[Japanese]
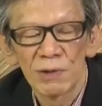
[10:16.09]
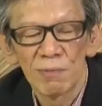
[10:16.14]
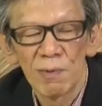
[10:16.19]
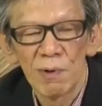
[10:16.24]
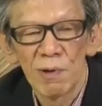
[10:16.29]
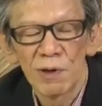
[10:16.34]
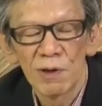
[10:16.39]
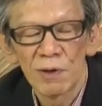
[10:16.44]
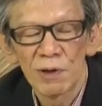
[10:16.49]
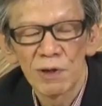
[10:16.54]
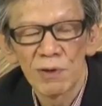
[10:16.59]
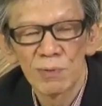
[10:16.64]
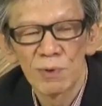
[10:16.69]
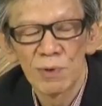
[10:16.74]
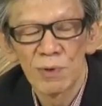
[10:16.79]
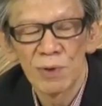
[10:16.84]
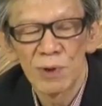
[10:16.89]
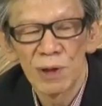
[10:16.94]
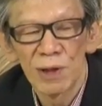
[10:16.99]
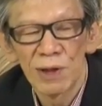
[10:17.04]
まあ、私
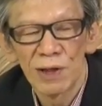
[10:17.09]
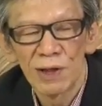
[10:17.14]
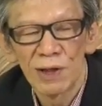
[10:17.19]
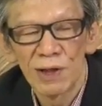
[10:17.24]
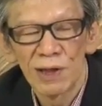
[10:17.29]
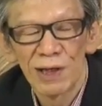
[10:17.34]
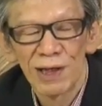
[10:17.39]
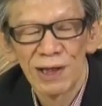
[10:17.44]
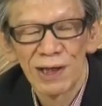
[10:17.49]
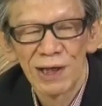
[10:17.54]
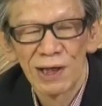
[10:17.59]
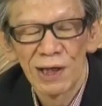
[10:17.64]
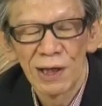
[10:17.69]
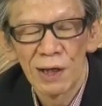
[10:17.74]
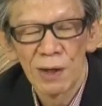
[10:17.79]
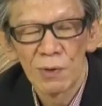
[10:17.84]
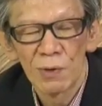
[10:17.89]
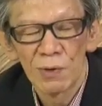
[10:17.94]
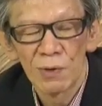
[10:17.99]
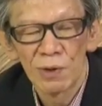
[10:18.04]
も、えー、
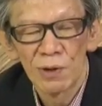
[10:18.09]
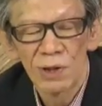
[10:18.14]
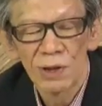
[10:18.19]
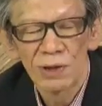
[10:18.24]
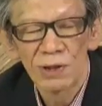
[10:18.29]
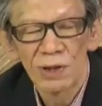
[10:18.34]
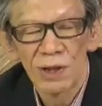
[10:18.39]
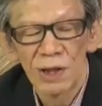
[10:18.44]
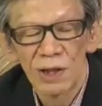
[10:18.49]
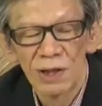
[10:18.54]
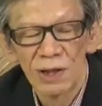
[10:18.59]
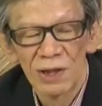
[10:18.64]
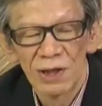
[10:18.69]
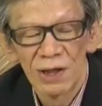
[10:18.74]
過去にはですね、